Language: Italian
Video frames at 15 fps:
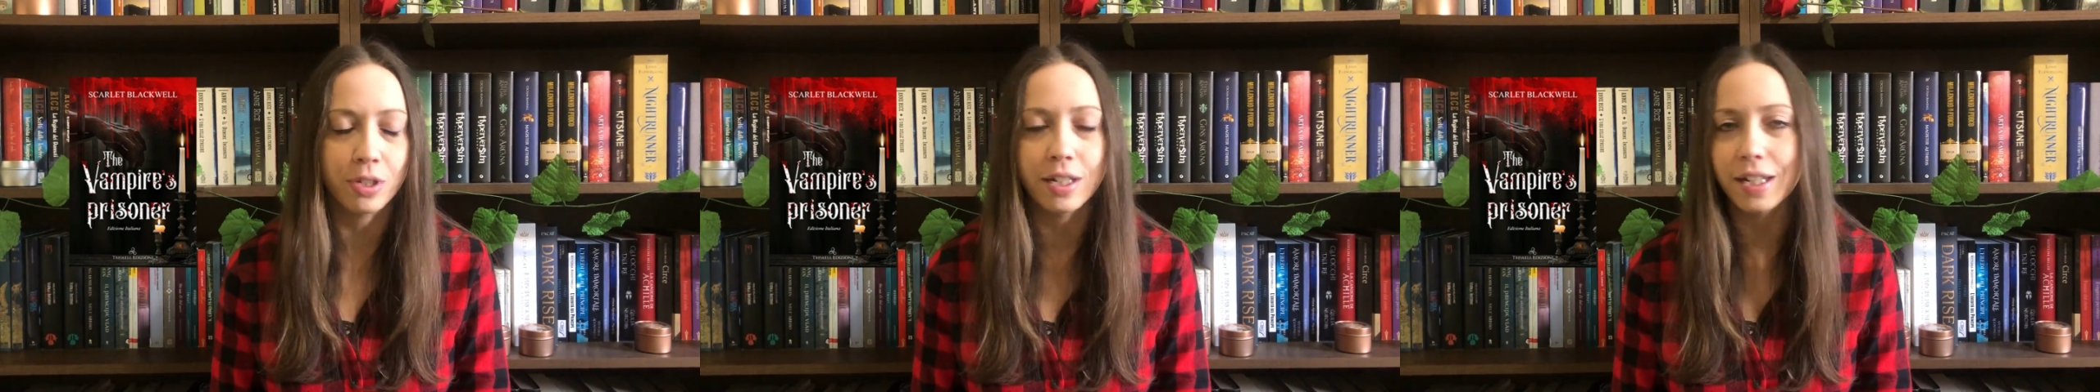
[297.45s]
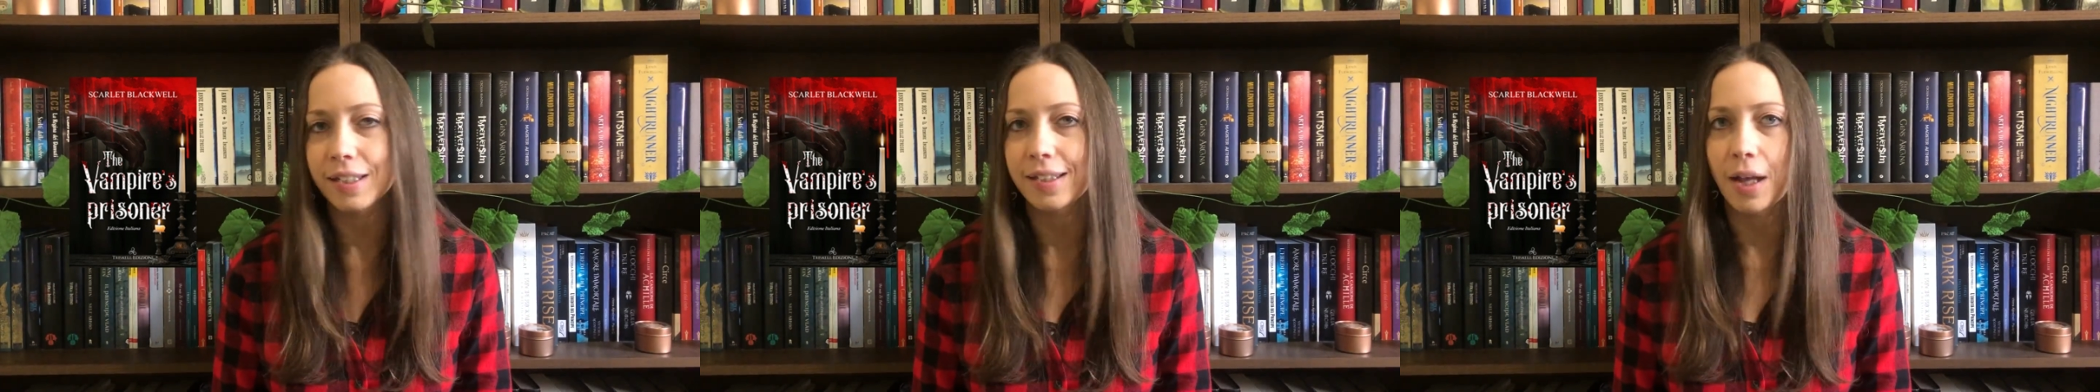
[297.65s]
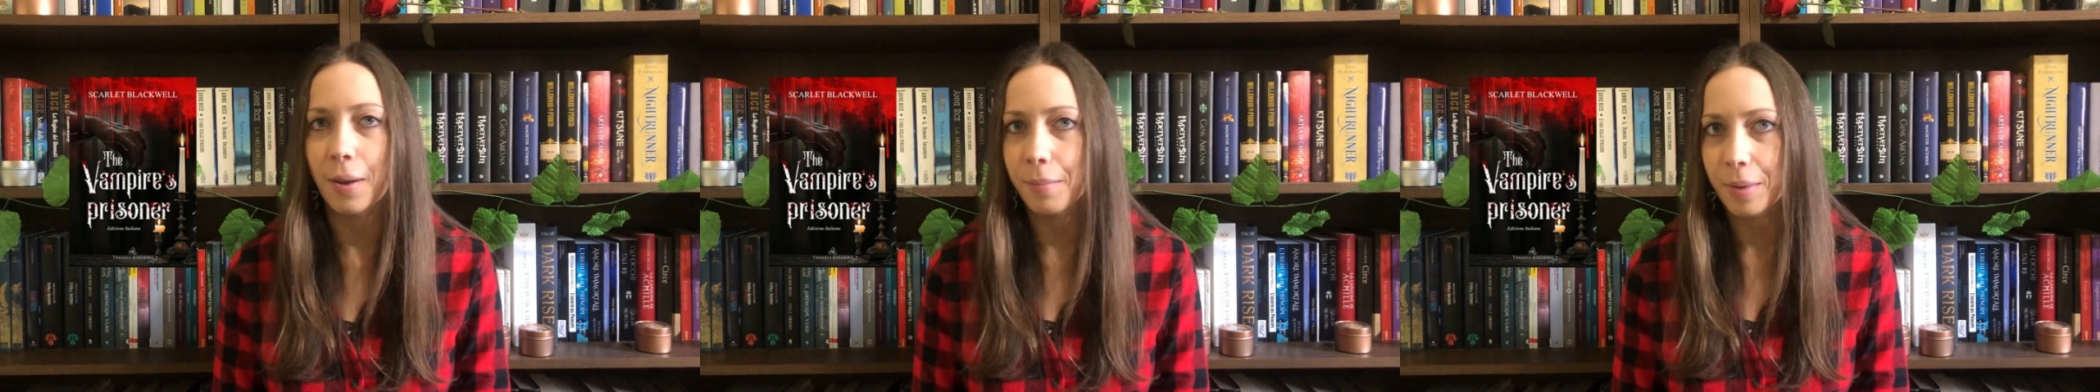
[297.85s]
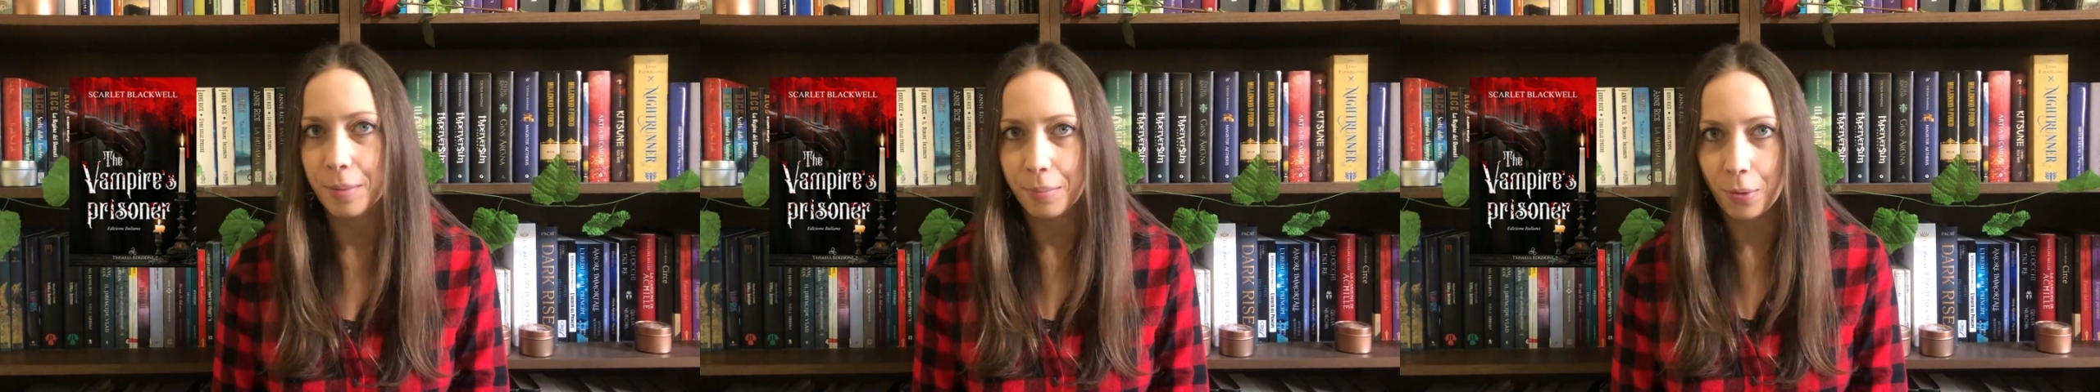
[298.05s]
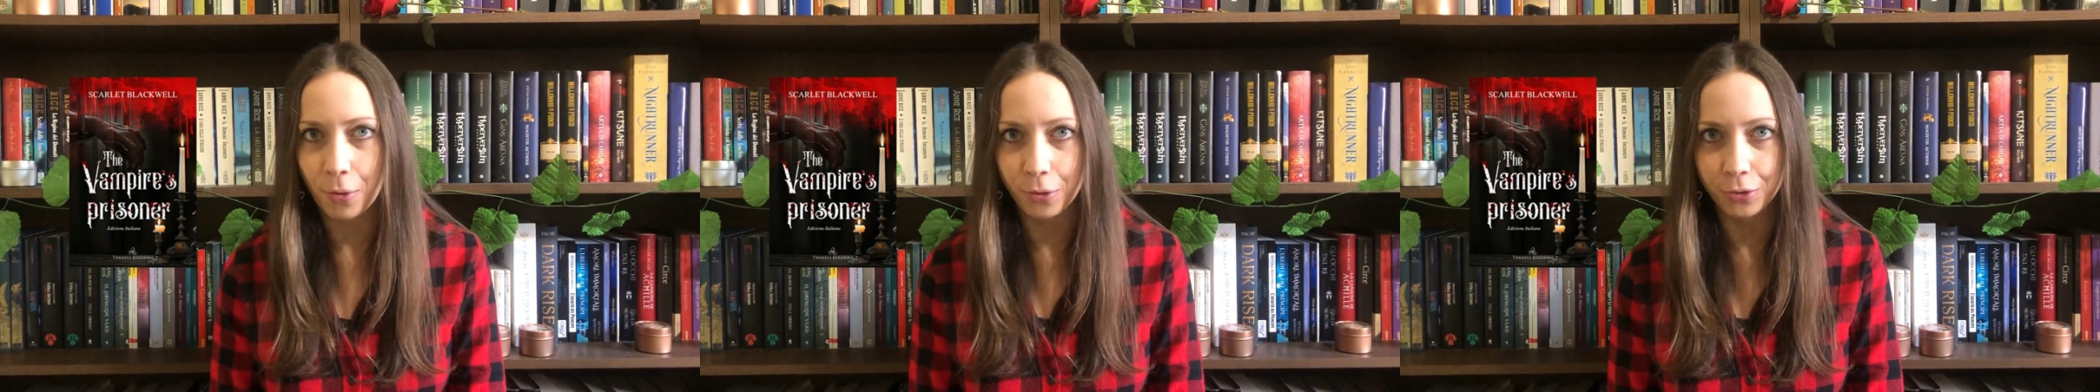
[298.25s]
in realtà ha
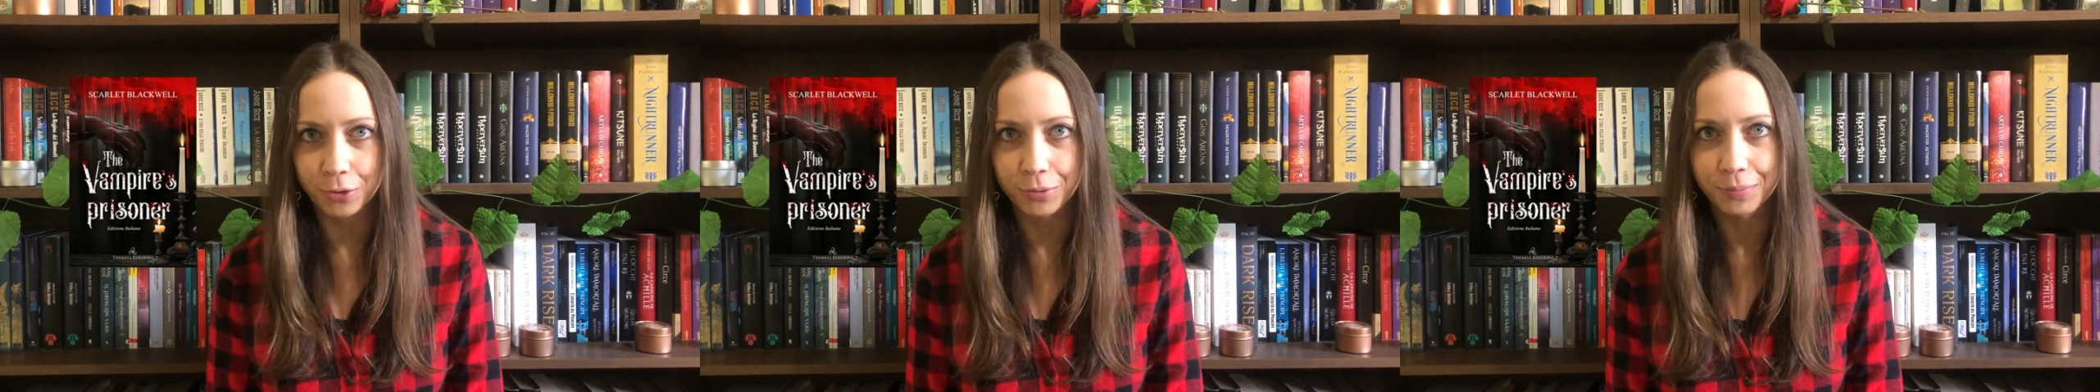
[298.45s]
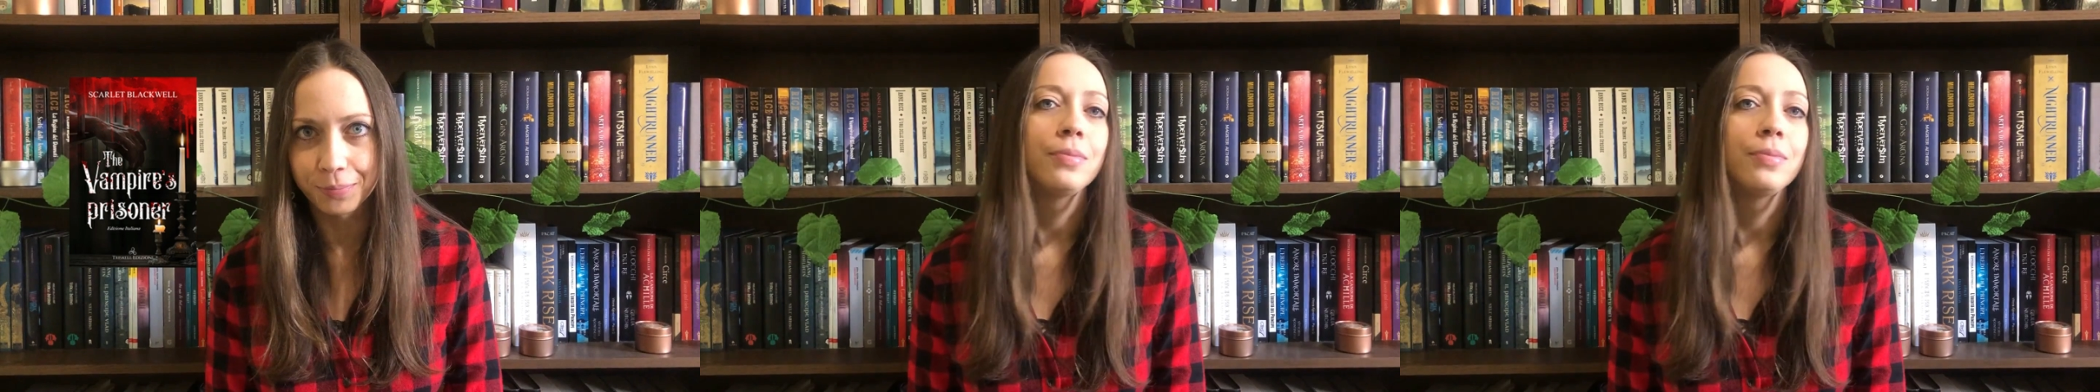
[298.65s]
ben poco.